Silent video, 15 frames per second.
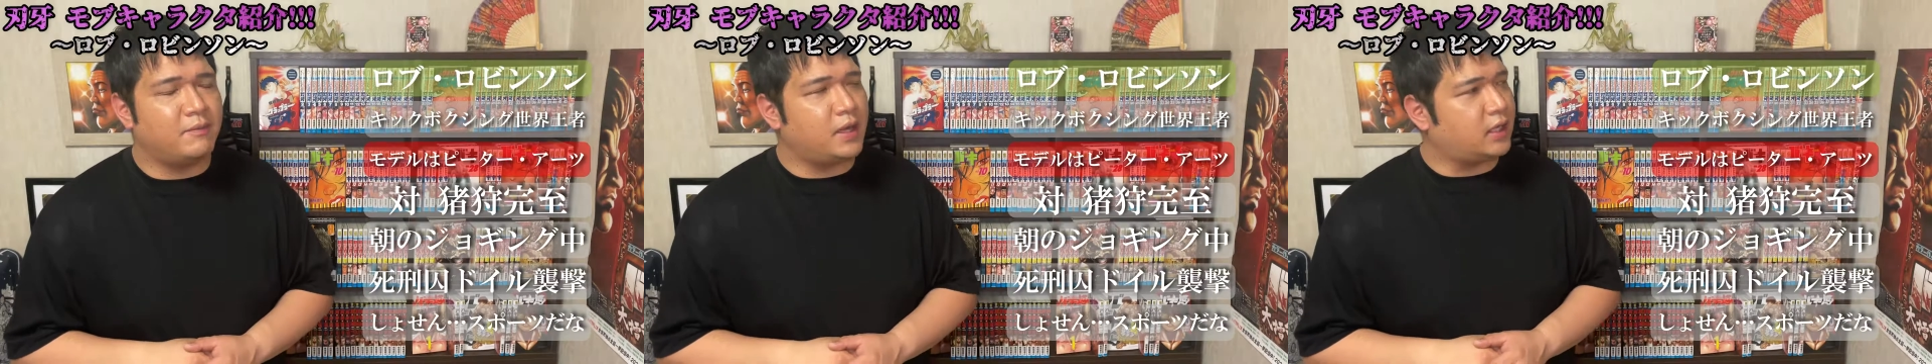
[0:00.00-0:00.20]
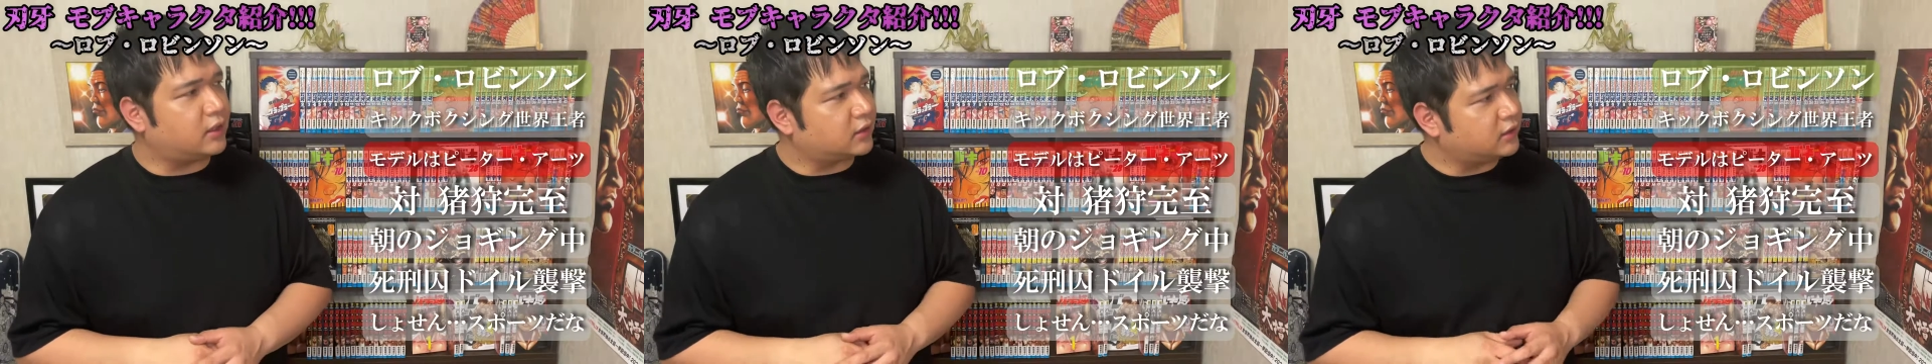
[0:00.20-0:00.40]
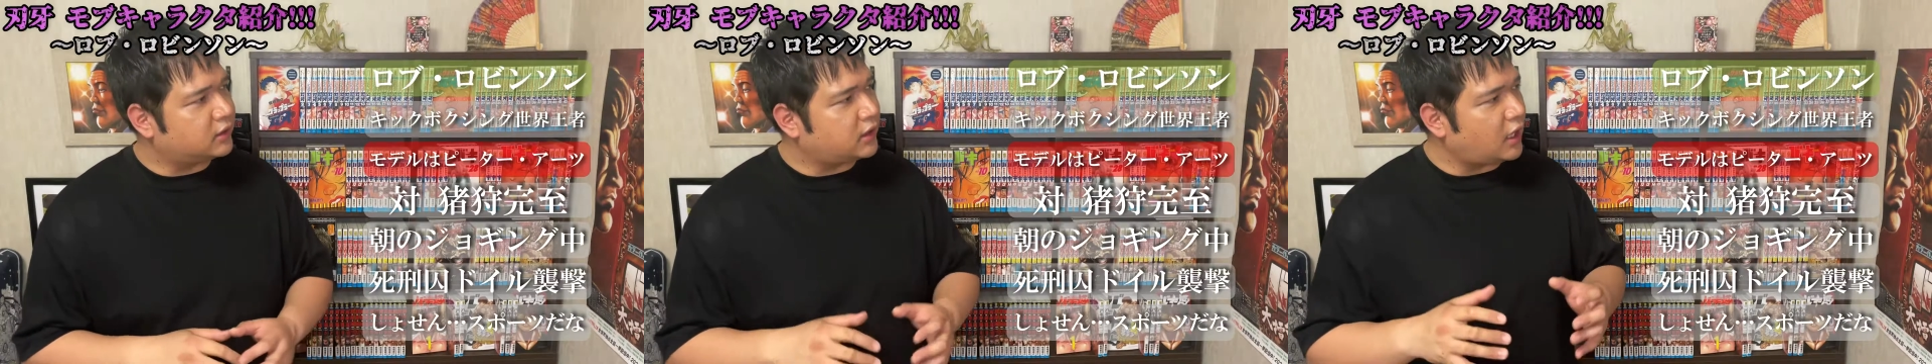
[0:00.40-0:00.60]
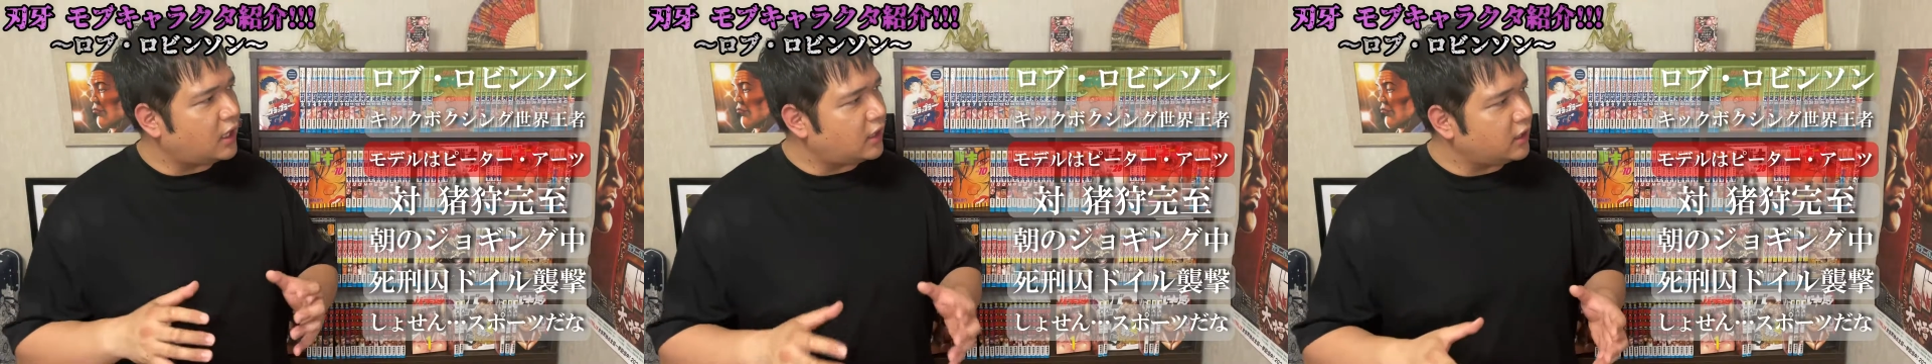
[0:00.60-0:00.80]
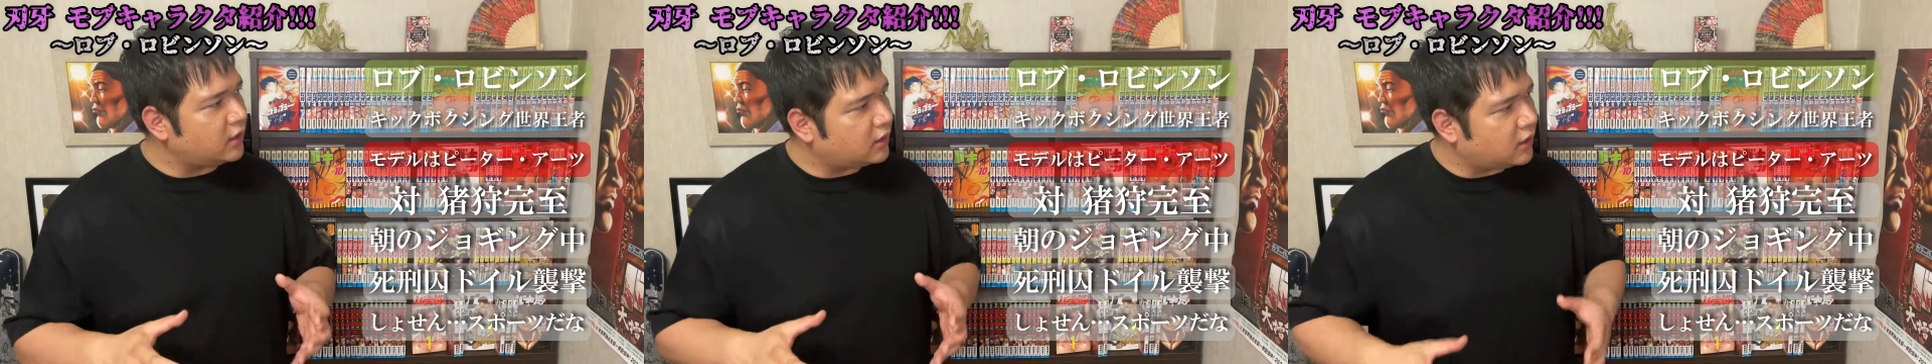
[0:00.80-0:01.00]
ま
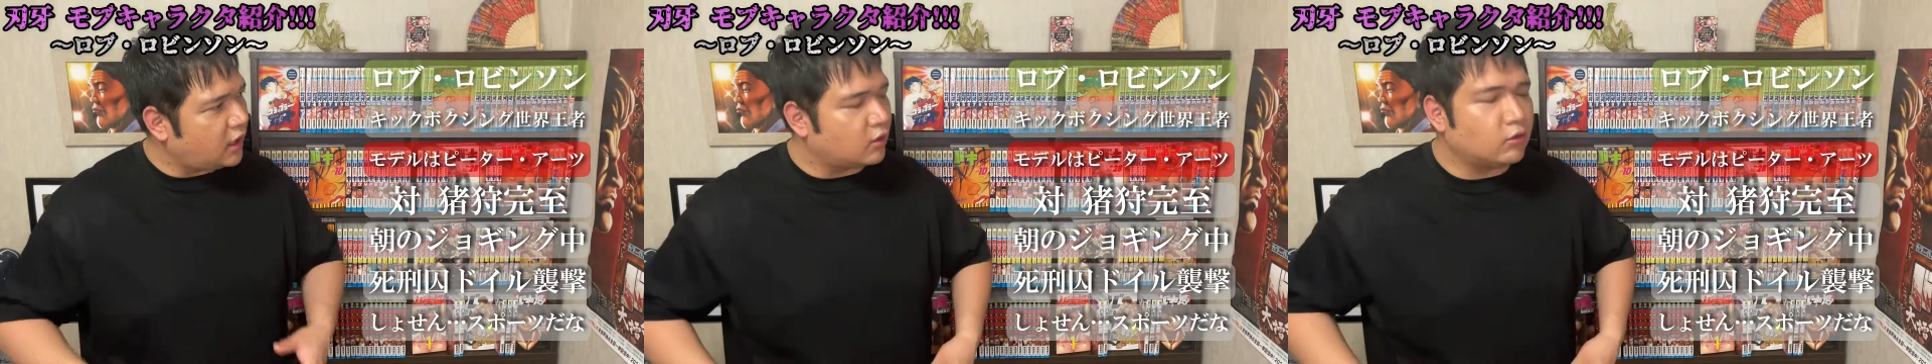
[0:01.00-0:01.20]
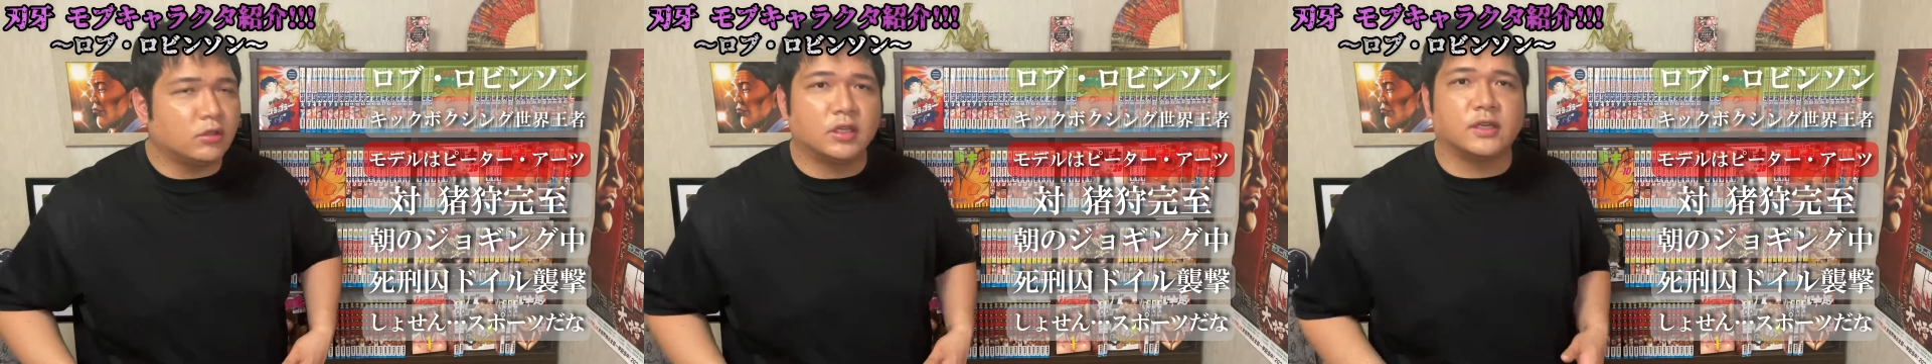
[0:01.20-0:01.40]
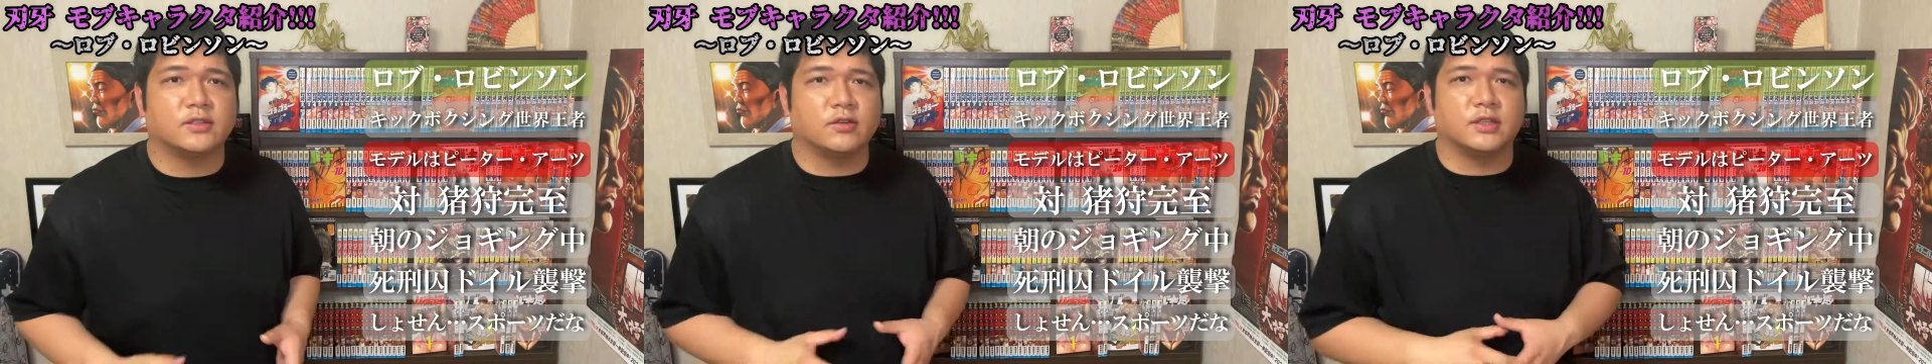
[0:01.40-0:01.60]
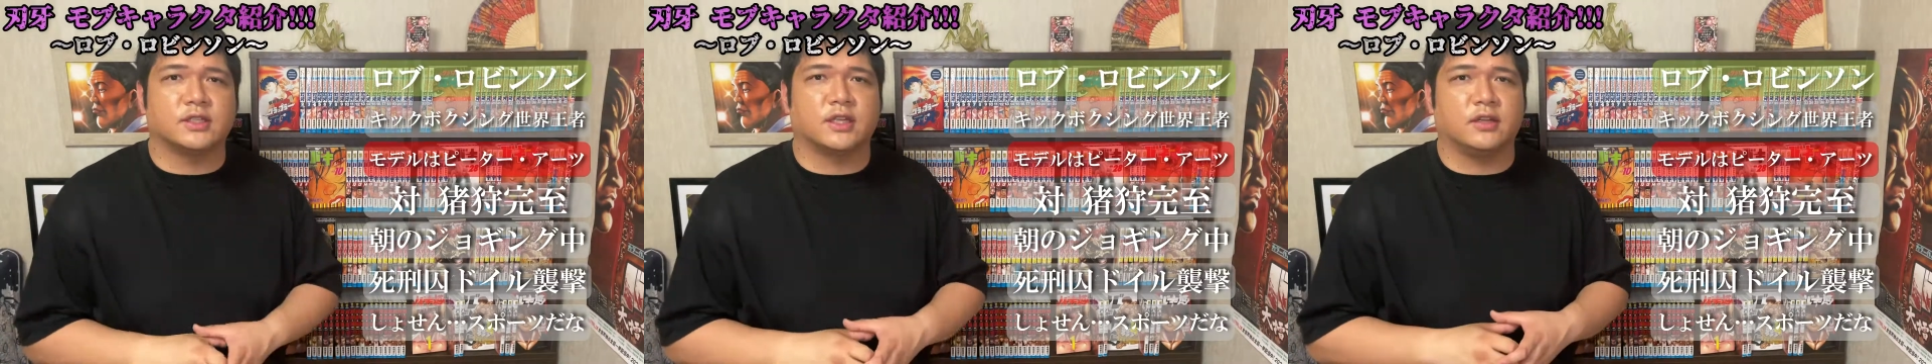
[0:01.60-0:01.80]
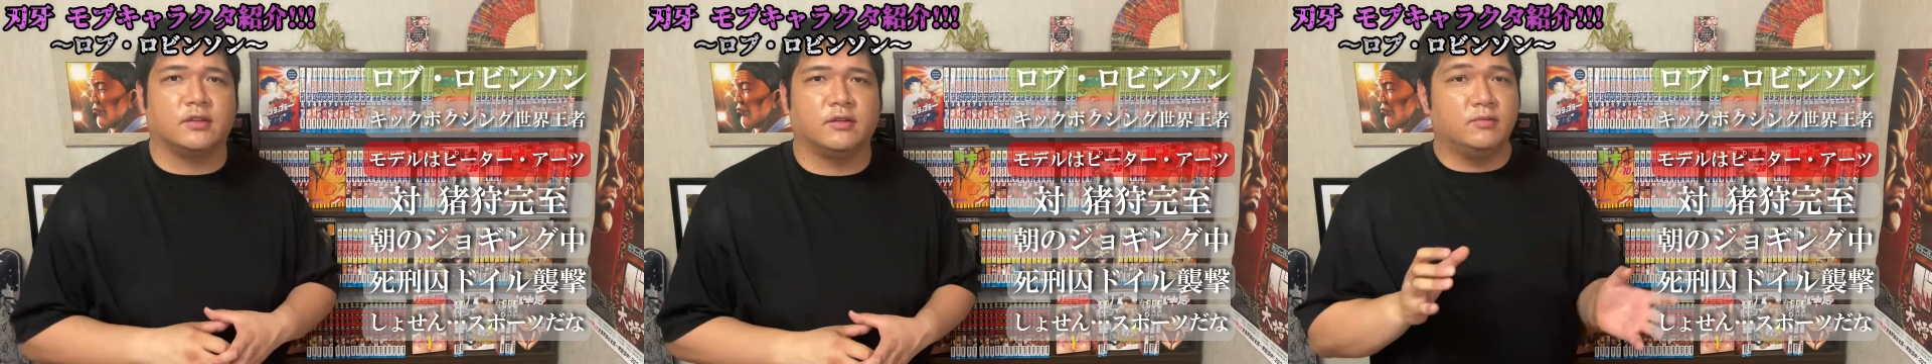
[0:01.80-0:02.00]
あかっことかそうなん
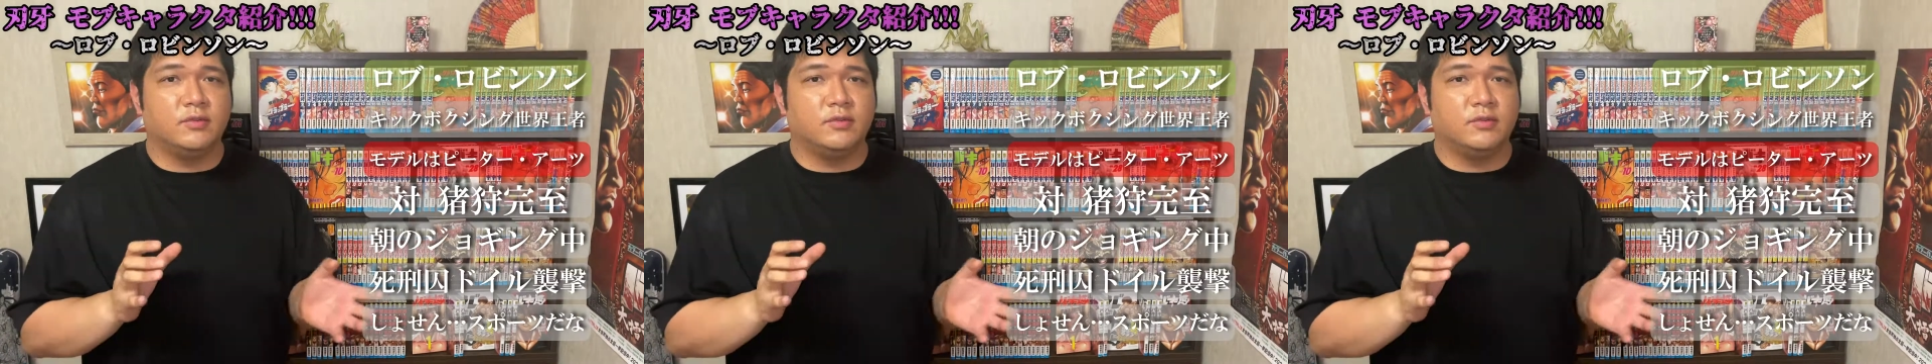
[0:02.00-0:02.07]
ですけど、